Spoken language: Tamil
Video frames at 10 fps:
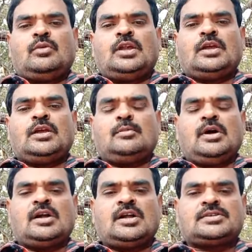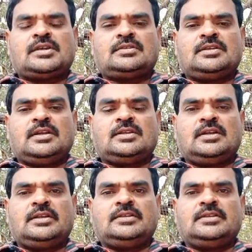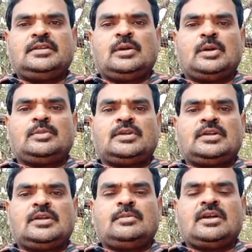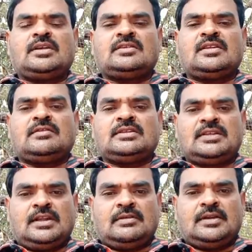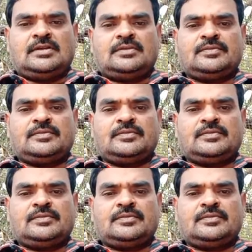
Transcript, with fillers: உலக மகாசக்தி அகில இந்திய ஆன்மீக மக்கள் சேவை தலைவர்